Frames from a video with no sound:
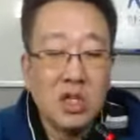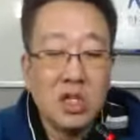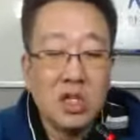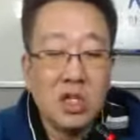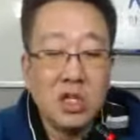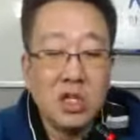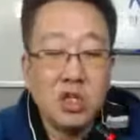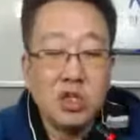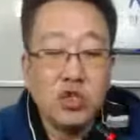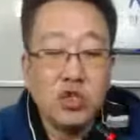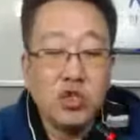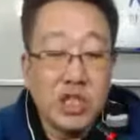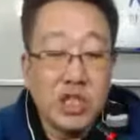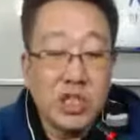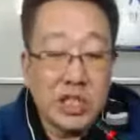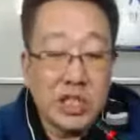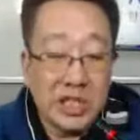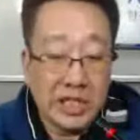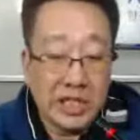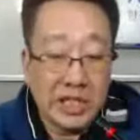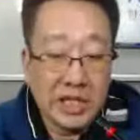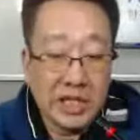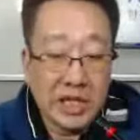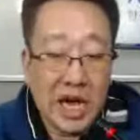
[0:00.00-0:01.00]

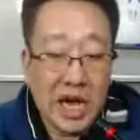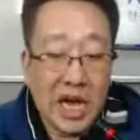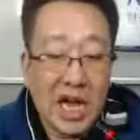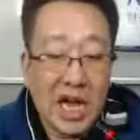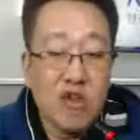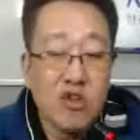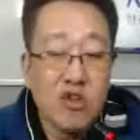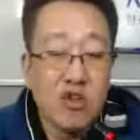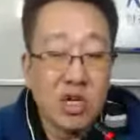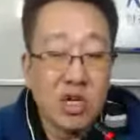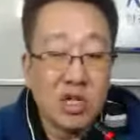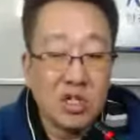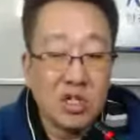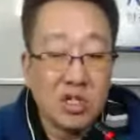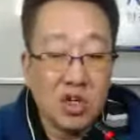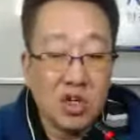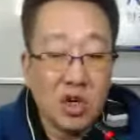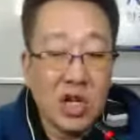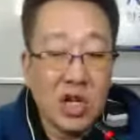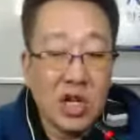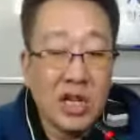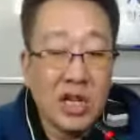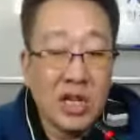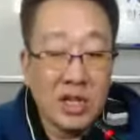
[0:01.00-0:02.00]
수지, 아이유 같은
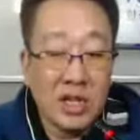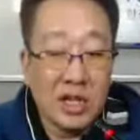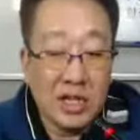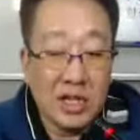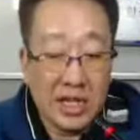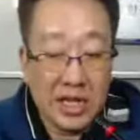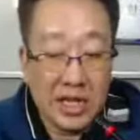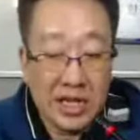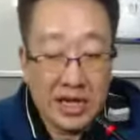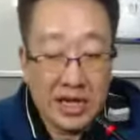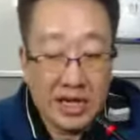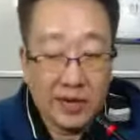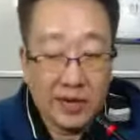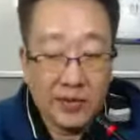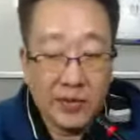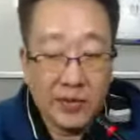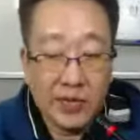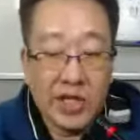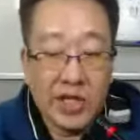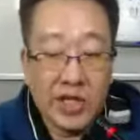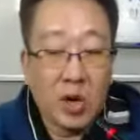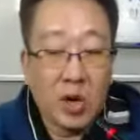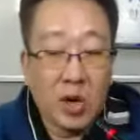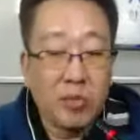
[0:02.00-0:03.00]
연예인들이
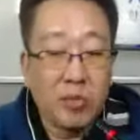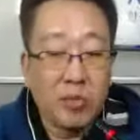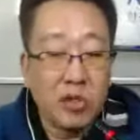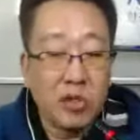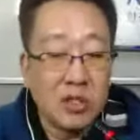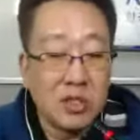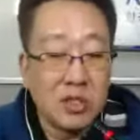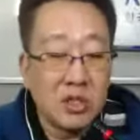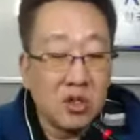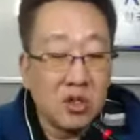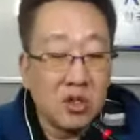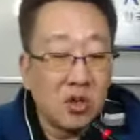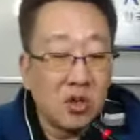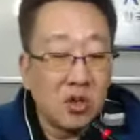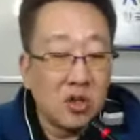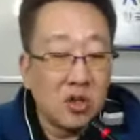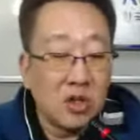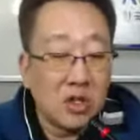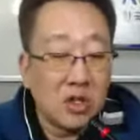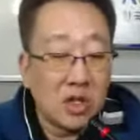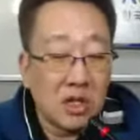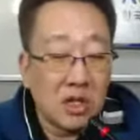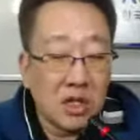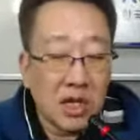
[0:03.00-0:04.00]
이 어플을 쓰는 거
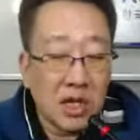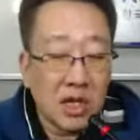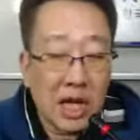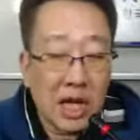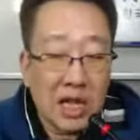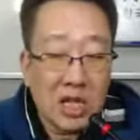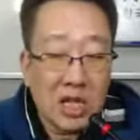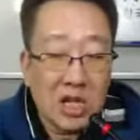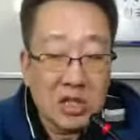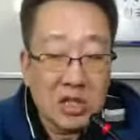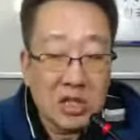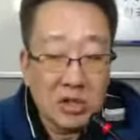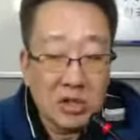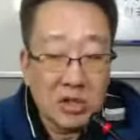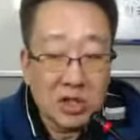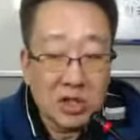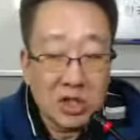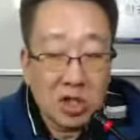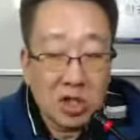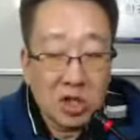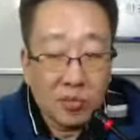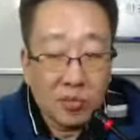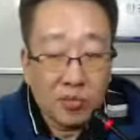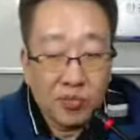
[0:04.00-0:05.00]
같다는 게
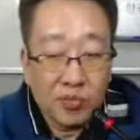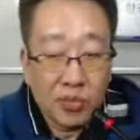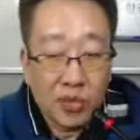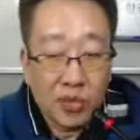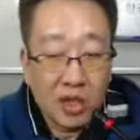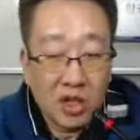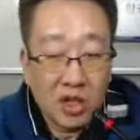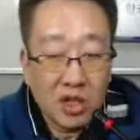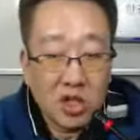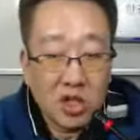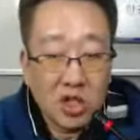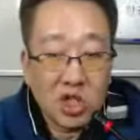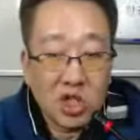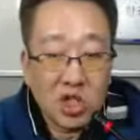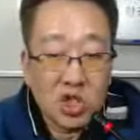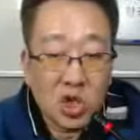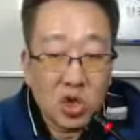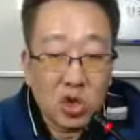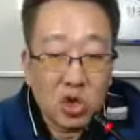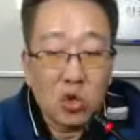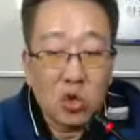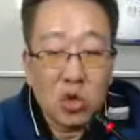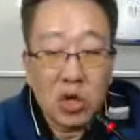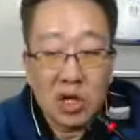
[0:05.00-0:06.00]
알려지면서
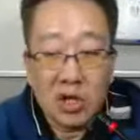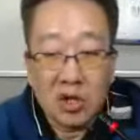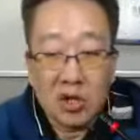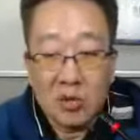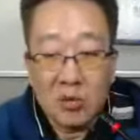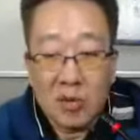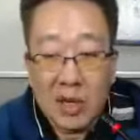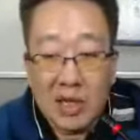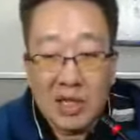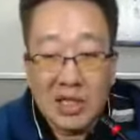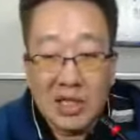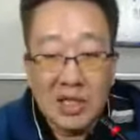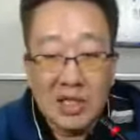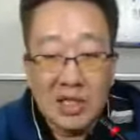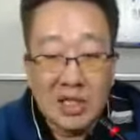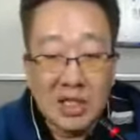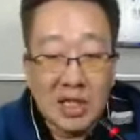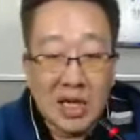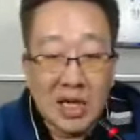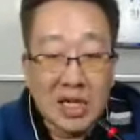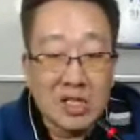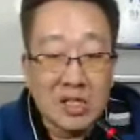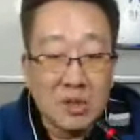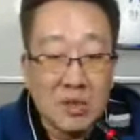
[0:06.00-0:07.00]
저조가 갖고 많은 인들이
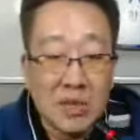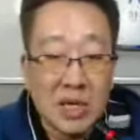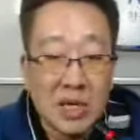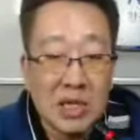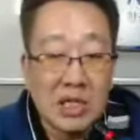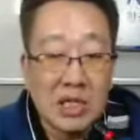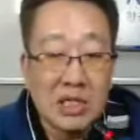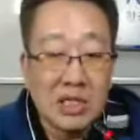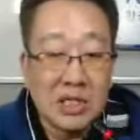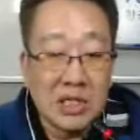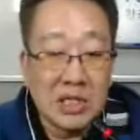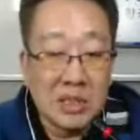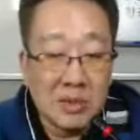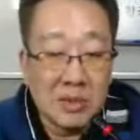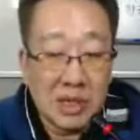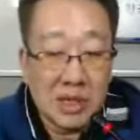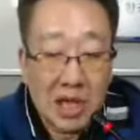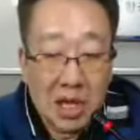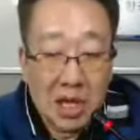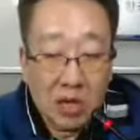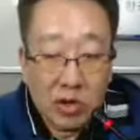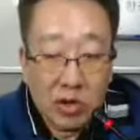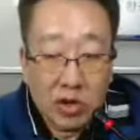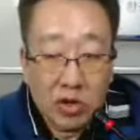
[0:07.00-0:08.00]
깔죠. 많은 사람들이
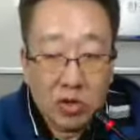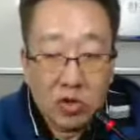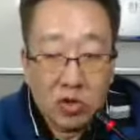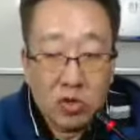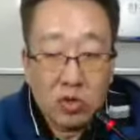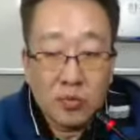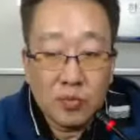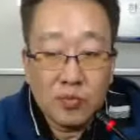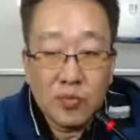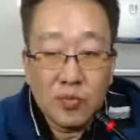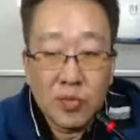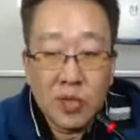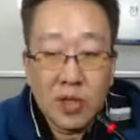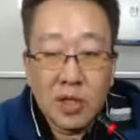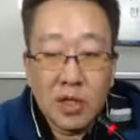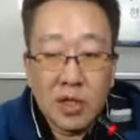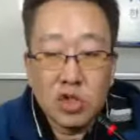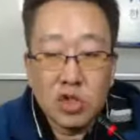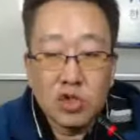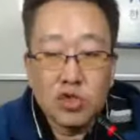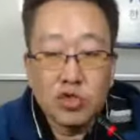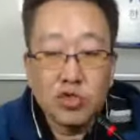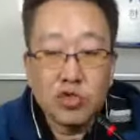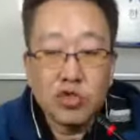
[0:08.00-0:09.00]
깔고 있고
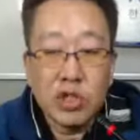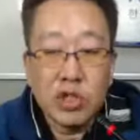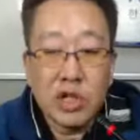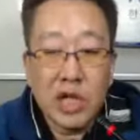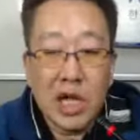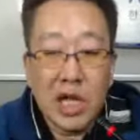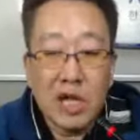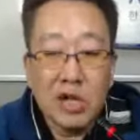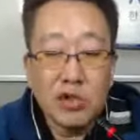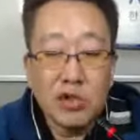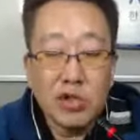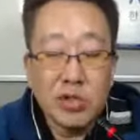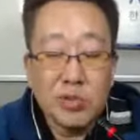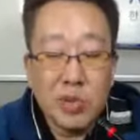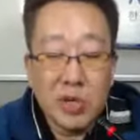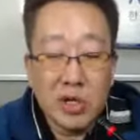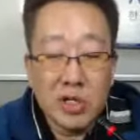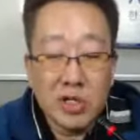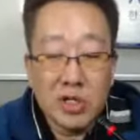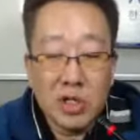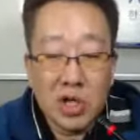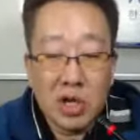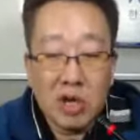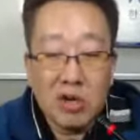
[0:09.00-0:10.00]
중국에 알리고
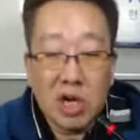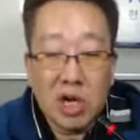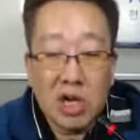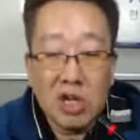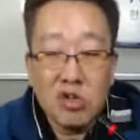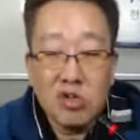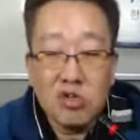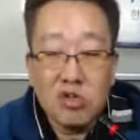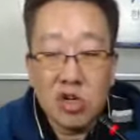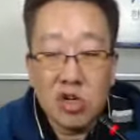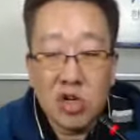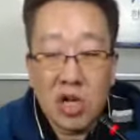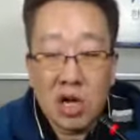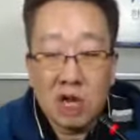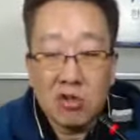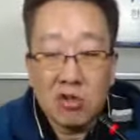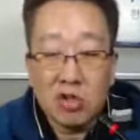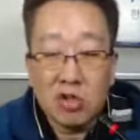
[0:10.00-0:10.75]
싶어하는 한류 연, 한국